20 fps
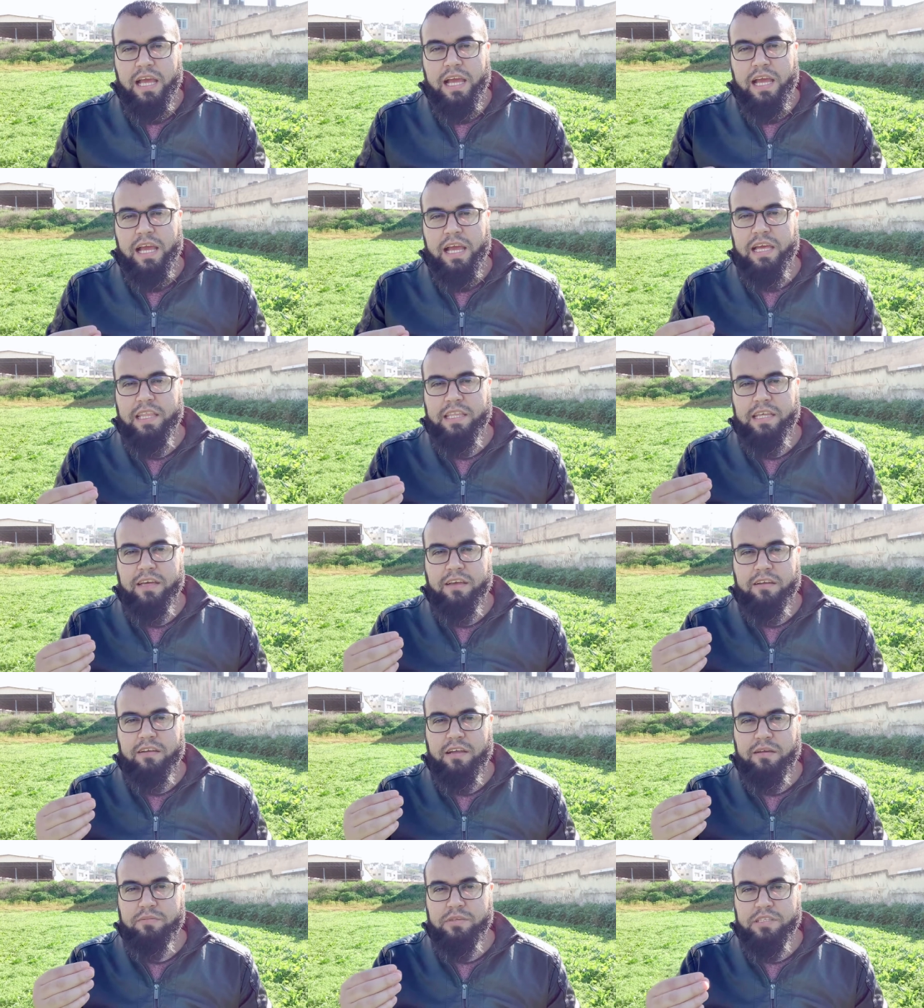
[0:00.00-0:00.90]
هذه
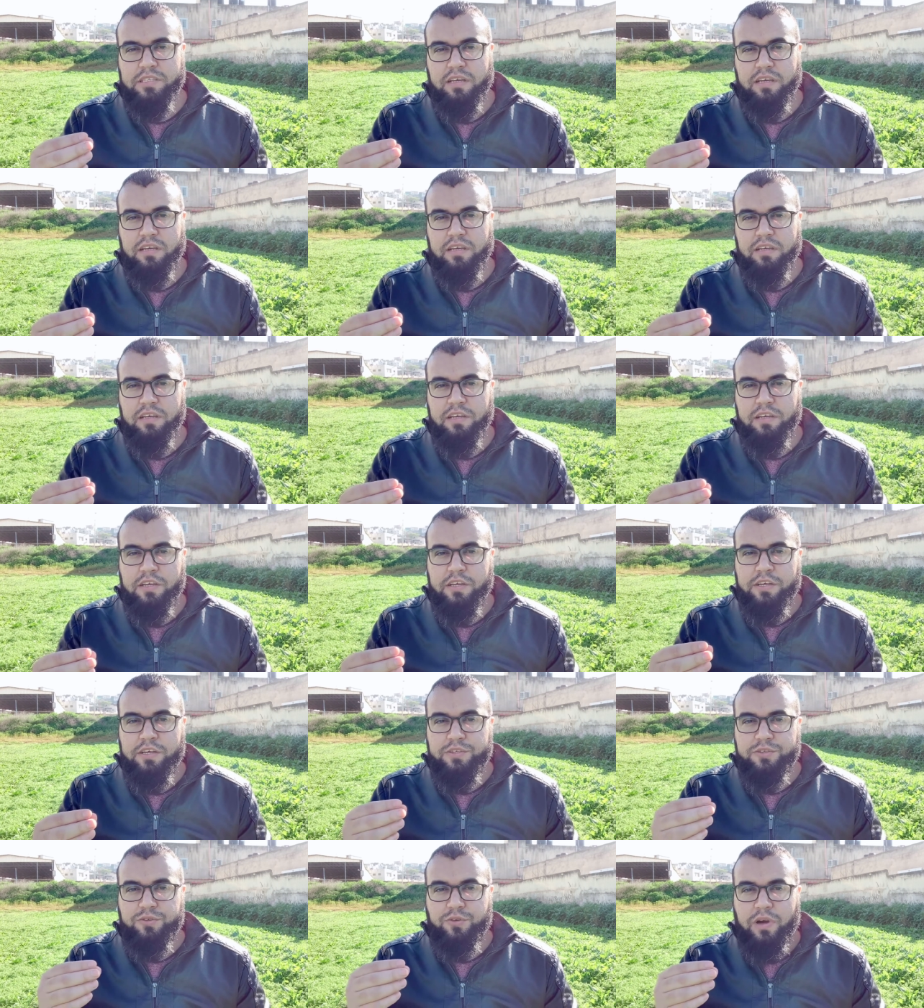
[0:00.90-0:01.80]
الرابطة
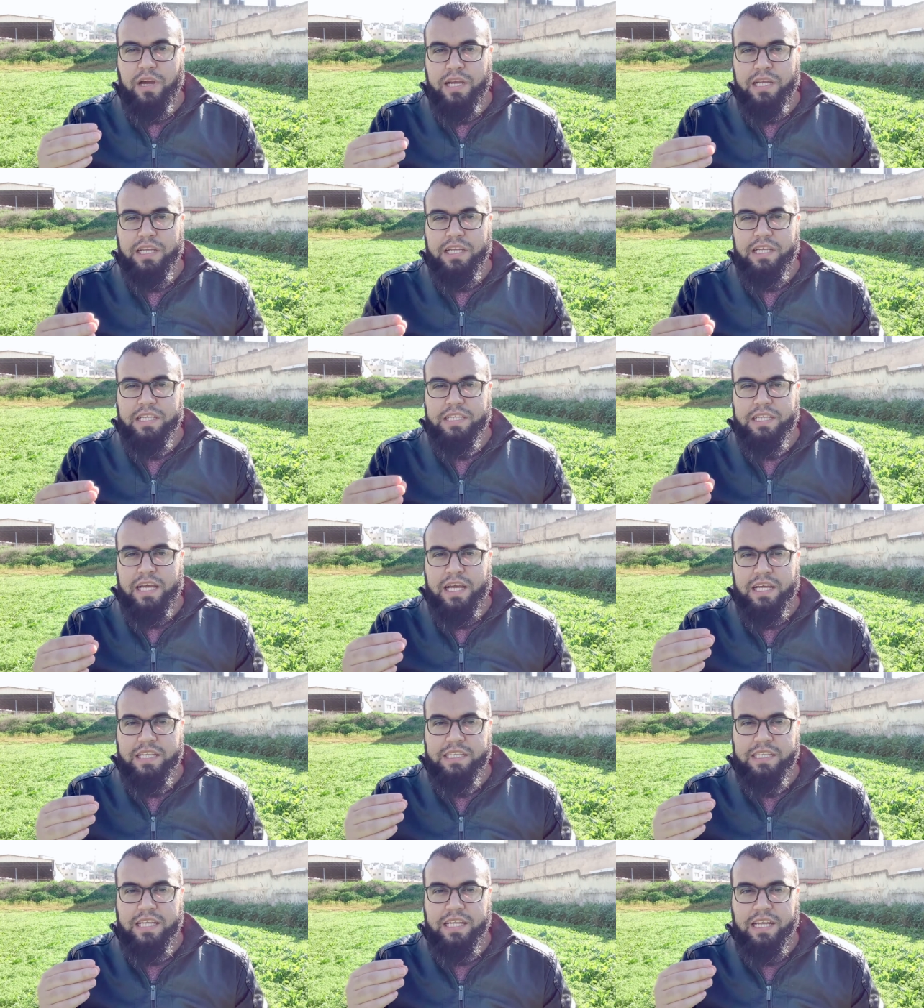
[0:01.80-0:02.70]
تؤكد
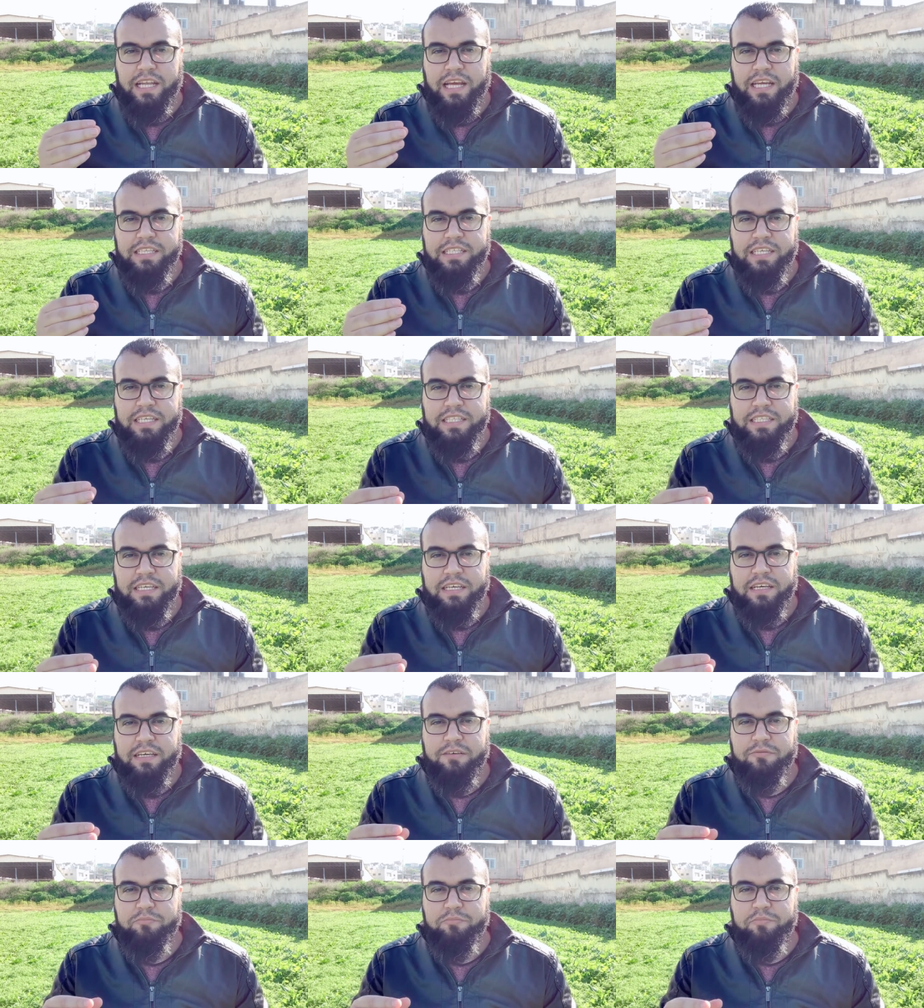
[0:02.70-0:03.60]
أن
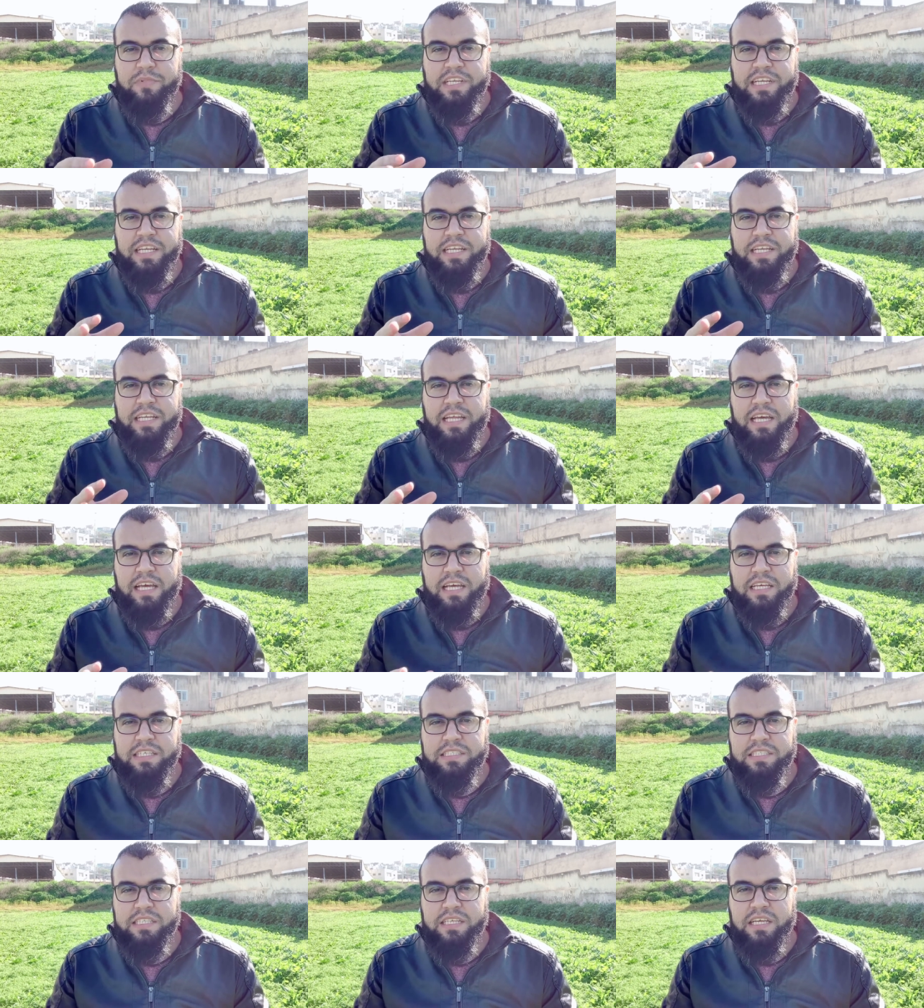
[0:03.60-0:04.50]
العديد من
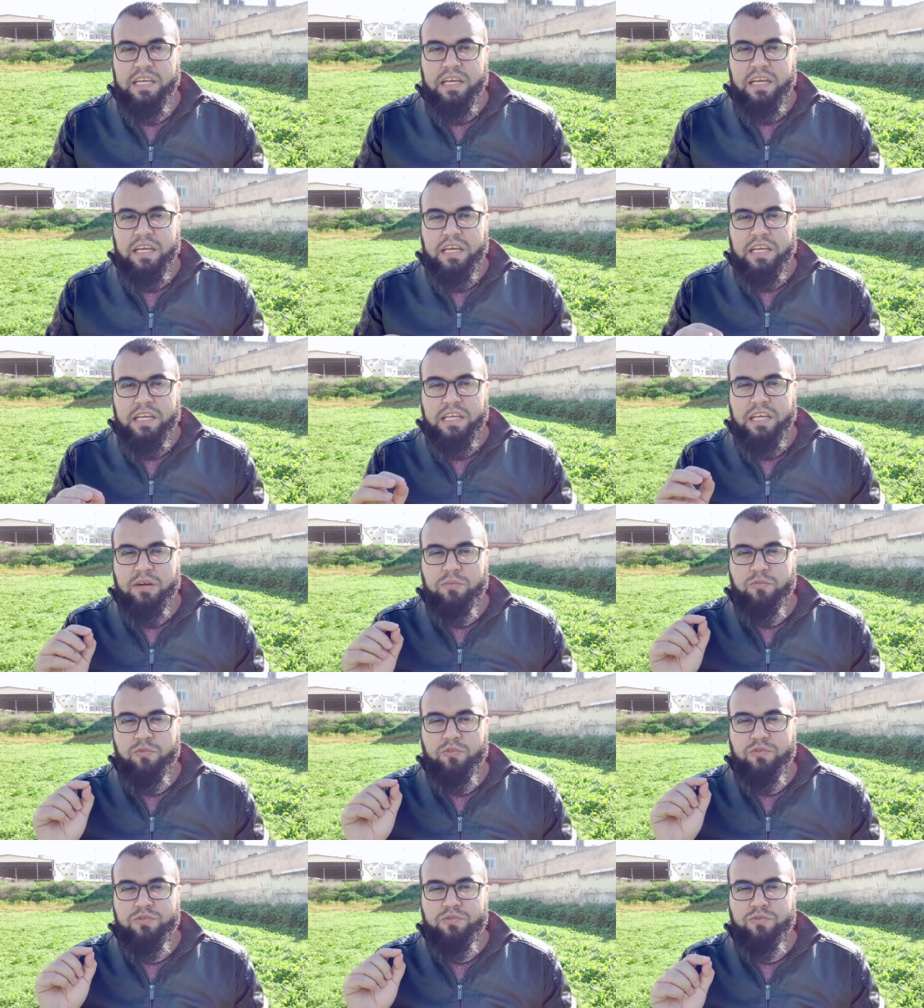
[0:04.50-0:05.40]
الناس
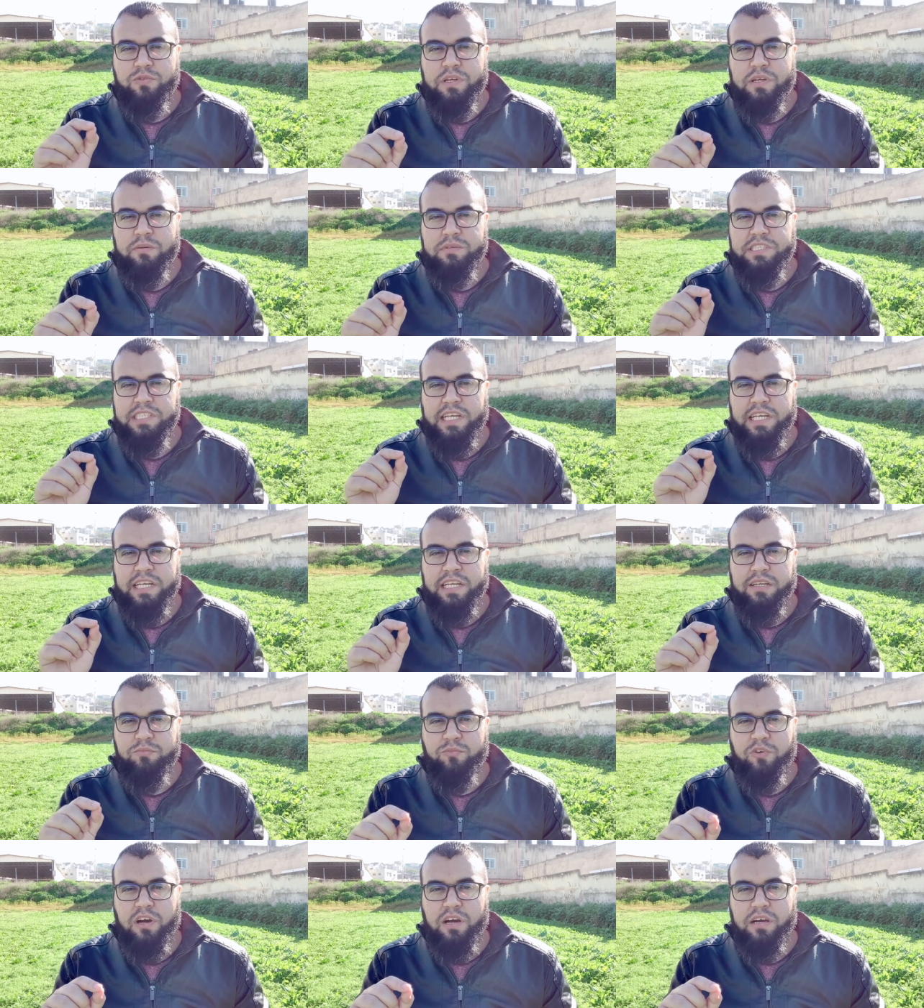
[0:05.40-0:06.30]
يموتون
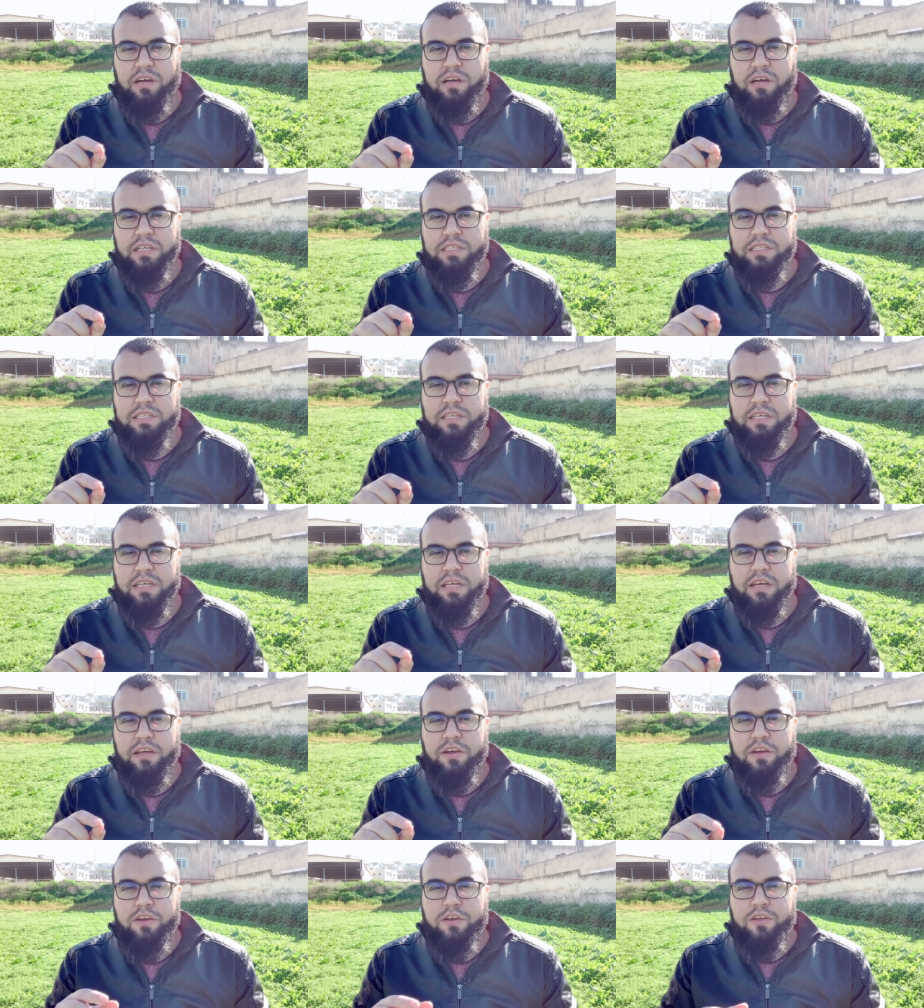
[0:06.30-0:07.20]
بشكل مؤقت
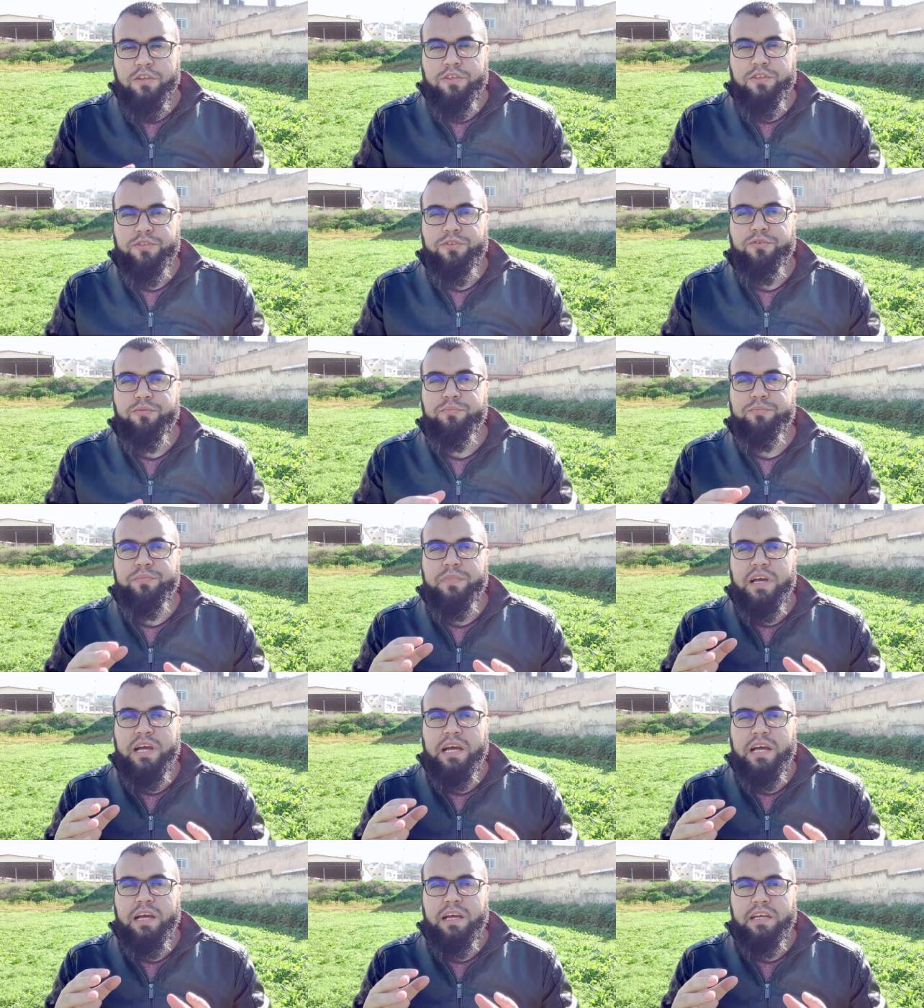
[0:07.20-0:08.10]
ثم
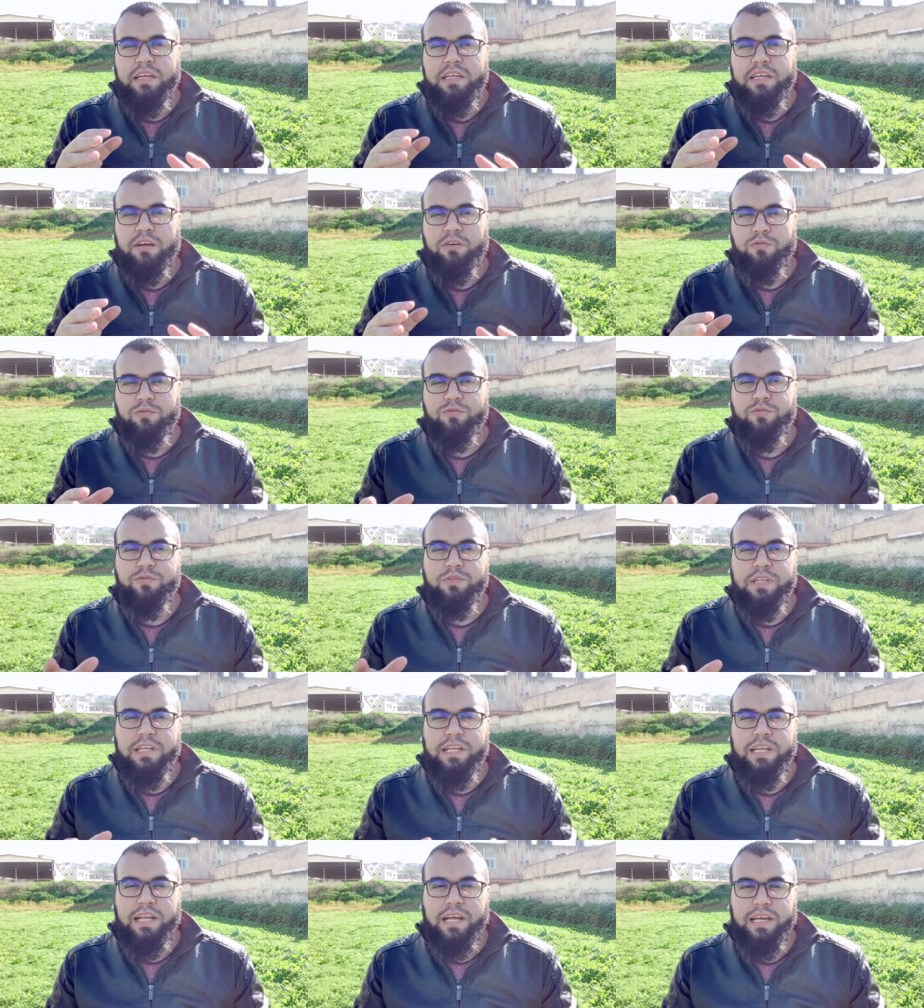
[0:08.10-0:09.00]

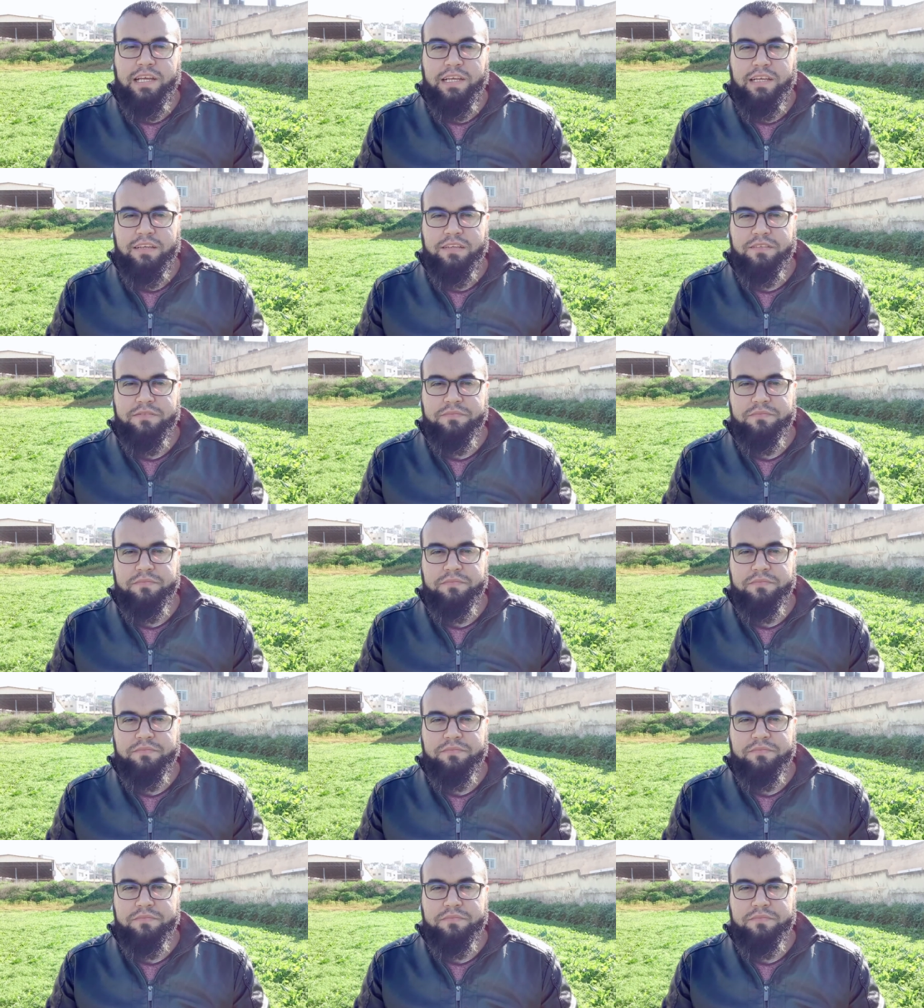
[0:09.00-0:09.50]
يعودون للحياة